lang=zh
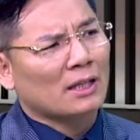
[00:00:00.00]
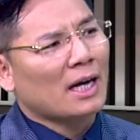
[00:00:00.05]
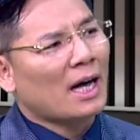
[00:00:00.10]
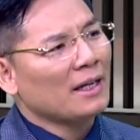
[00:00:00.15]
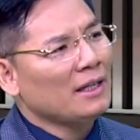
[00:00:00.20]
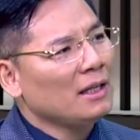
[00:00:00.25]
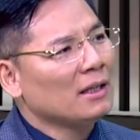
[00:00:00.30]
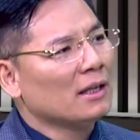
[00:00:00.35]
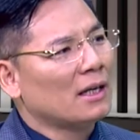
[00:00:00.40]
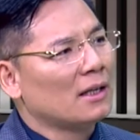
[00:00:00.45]
答
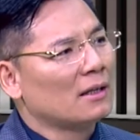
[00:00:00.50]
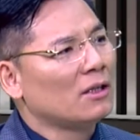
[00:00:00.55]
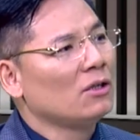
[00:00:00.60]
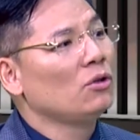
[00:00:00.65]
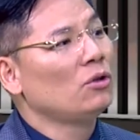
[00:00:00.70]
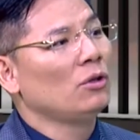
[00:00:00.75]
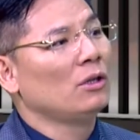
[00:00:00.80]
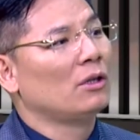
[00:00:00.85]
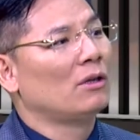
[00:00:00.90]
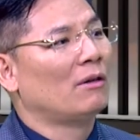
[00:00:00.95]
应了进
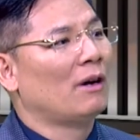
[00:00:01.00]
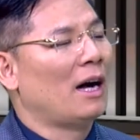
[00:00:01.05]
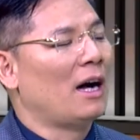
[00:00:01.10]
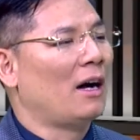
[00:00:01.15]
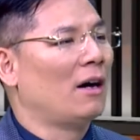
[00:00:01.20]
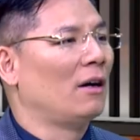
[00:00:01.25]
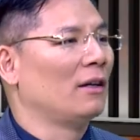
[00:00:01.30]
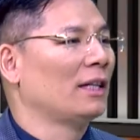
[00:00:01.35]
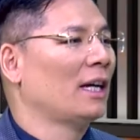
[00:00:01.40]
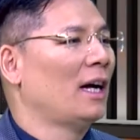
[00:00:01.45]
去的话，
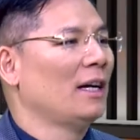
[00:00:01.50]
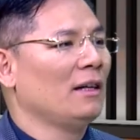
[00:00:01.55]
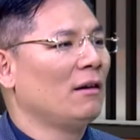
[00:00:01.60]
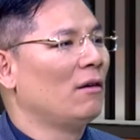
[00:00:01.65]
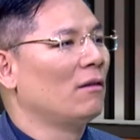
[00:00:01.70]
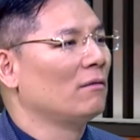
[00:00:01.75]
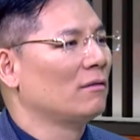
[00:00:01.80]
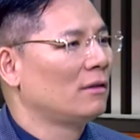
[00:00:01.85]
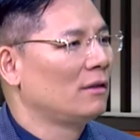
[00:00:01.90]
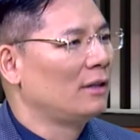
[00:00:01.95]
哦，他
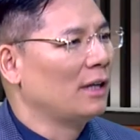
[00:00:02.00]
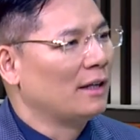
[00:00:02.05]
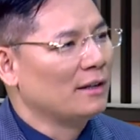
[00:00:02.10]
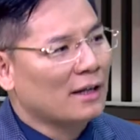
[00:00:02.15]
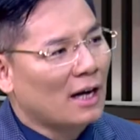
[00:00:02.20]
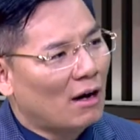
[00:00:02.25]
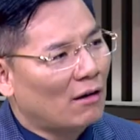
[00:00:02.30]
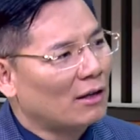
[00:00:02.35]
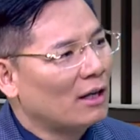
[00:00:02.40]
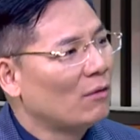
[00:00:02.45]
要剪
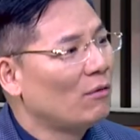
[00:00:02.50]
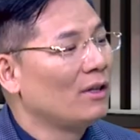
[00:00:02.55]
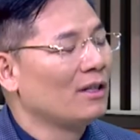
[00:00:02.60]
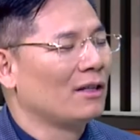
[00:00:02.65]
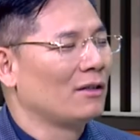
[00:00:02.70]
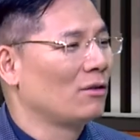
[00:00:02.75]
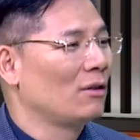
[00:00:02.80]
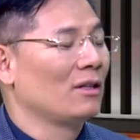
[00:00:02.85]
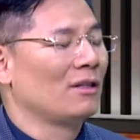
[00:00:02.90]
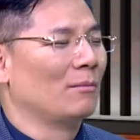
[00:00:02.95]
草了，或者
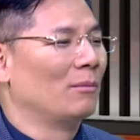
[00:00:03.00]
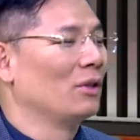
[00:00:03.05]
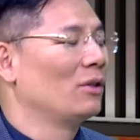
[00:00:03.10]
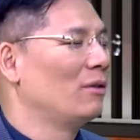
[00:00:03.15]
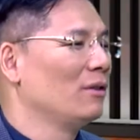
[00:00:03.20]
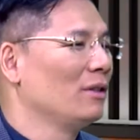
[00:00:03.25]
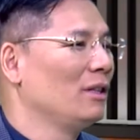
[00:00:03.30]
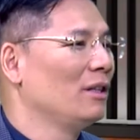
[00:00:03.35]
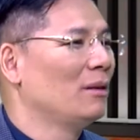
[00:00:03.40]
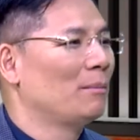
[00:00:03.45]
说什么
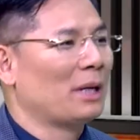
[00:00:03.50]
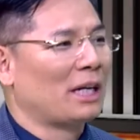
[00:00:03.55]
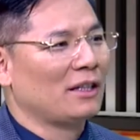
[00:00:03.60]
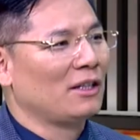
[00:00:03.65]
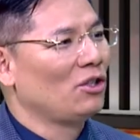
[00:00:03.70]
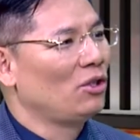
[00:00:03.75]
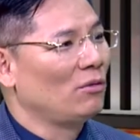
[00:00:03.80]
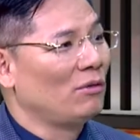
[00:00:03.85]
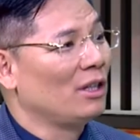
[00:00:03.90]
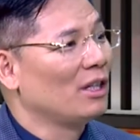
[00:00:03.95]
东西要帮他
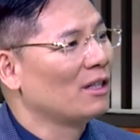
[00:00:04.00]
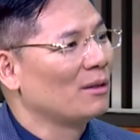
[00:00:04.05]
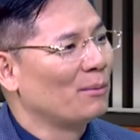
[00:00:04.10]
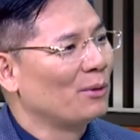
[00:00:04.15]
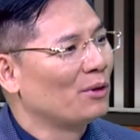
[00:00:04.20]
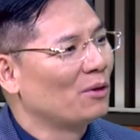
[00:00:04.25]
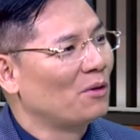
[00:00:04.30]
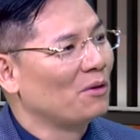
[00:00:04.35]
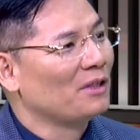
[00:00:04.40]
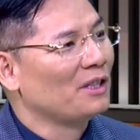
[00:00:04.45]
修一个什么
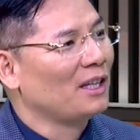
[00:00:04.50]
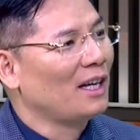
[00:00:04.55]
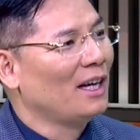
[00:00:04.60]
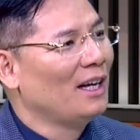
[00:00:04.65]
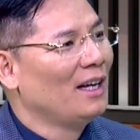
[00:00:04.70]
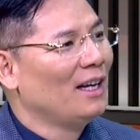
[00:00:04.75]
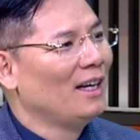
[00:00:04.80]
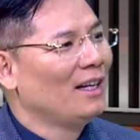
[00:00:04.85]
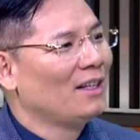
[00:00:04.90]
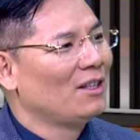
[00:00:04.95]
东西，
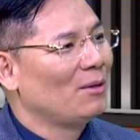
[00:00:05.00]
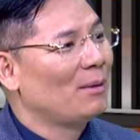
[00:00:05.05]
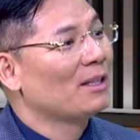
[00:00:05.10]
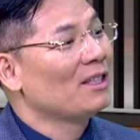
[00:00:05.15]
对吧？